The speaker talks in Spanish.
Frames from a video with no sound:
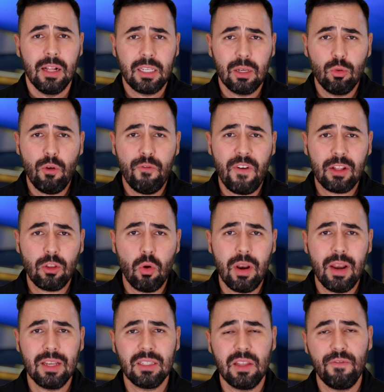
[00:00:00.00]
El segundo
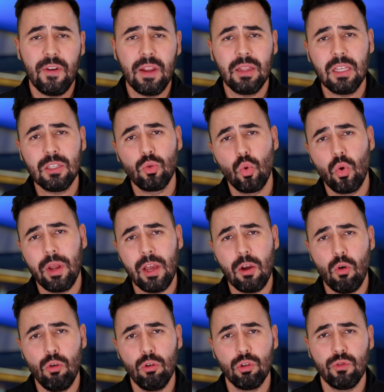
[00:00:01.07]
factor en este frente surge
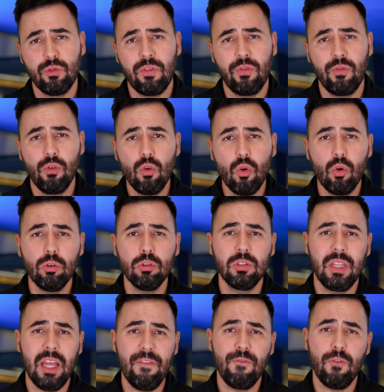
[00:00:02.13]
con los
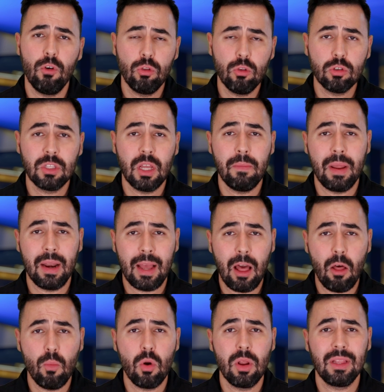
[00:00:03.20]
flujos de fondos del
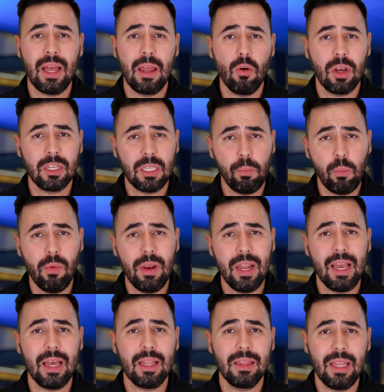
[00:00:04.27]
mercado monetario
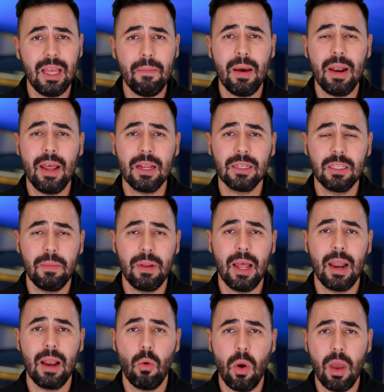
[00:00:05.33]
publican de manera
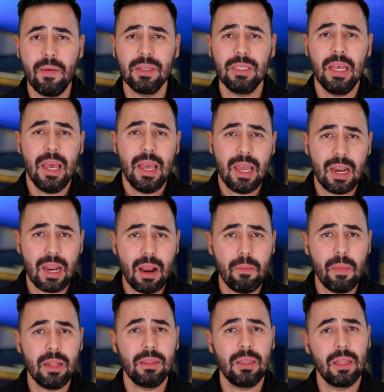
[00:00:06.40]
similar el jueves y
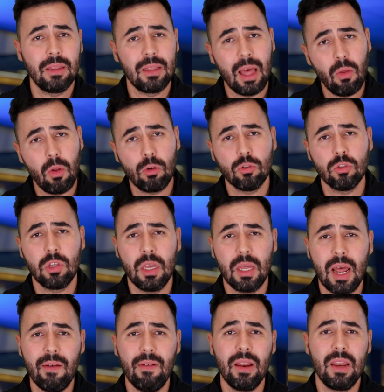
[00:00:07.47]
realmente, dado el
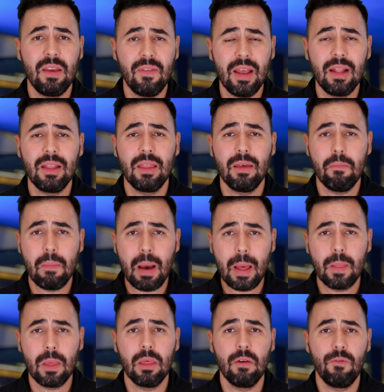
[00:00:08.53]
considerable nivel de
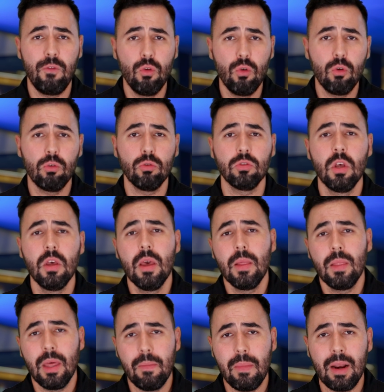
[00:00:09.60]
demanda de flujos
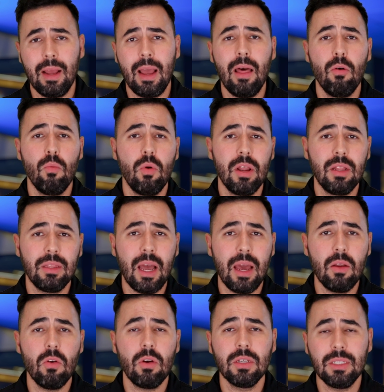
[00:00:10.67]
de mercado
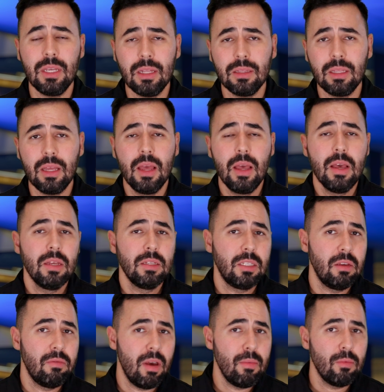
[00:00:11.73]
monetario reciente,
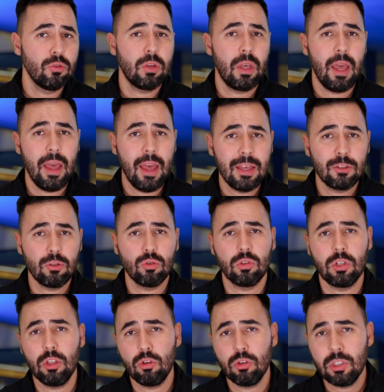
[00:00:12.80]
si vemos que
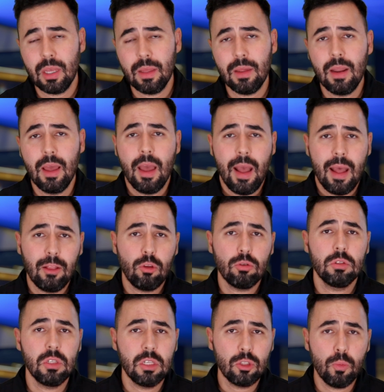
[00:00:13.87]
estos retroceden,
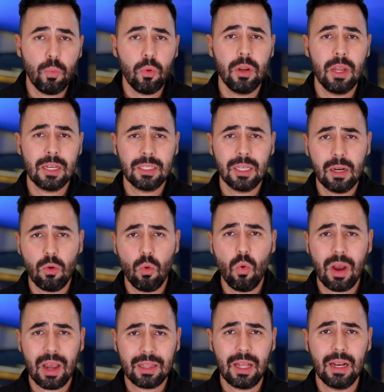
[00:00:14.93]
entonces esto podría ser
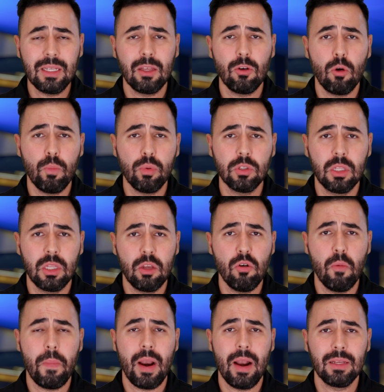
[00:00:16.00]
un catalizador
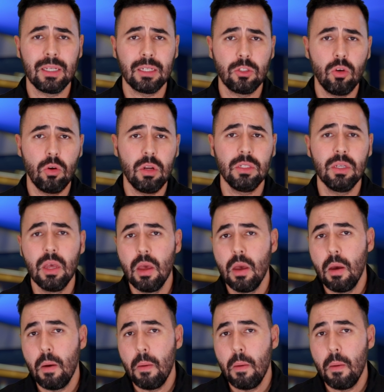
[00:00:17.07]
positivo para las acciones,